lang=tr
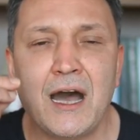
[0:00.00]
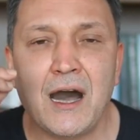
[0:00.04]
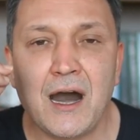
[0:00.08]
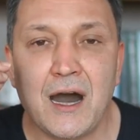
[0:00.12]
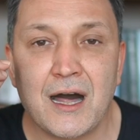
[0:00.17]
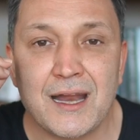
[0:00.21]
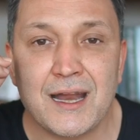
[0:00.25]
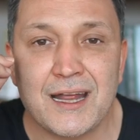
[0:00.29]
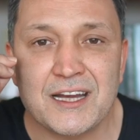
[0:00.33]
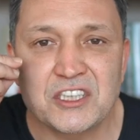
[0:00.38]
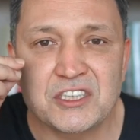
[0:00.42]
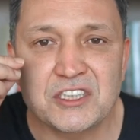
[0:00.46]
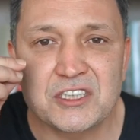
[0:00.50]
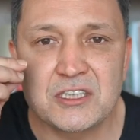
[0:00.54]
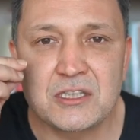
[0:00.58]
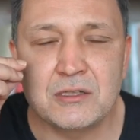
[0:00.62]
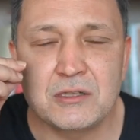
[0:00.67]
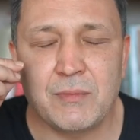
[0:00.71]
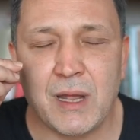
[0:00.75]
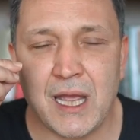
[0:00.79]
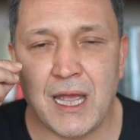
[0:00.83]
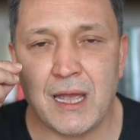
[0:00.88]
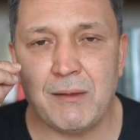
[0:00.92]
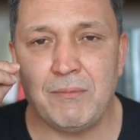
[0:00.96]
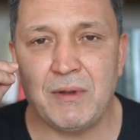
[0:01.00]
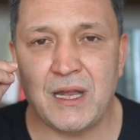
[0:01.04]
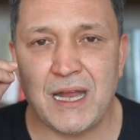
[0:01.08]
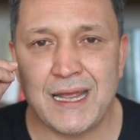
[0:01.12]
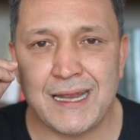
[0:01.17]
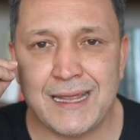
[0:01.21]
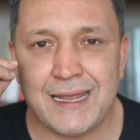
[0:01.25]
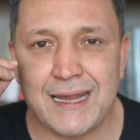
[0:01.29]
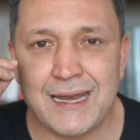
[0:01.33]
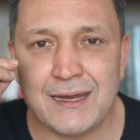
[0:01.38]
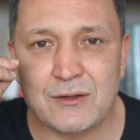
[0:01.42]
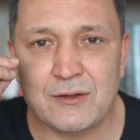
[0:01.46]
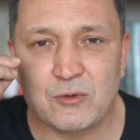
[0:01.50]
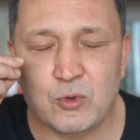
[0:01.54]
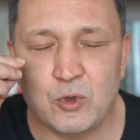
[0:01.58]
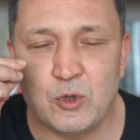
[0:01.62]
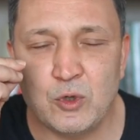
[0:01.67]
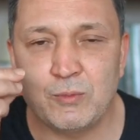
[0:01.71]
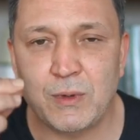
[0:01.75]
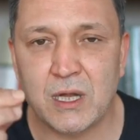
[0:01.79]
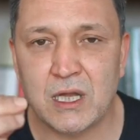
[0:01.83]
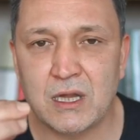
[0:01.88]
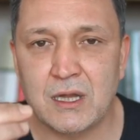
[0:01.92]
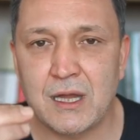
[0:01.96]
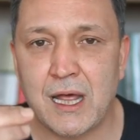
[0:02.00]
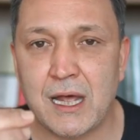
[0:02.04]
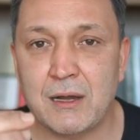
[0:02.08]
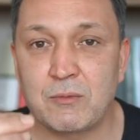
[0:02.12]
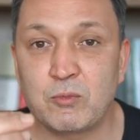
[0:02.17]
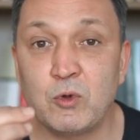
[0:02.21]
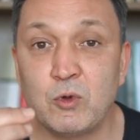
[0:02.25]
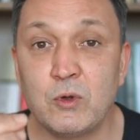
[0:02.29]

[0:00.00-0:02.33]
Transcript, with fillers: araştırmaya bile gerek duymadılar.